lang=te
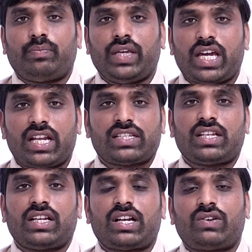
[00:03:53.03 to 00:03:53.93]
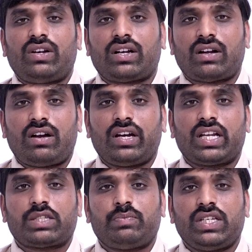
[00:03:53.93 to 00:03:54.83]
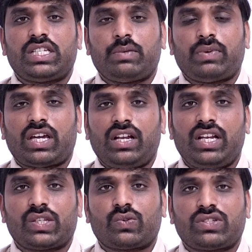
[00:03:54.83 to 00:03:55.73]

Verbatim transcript: బీఆర్ఎస్ అనే కాకుండా కాంగ్రెస్ బీజేపీ అన్ని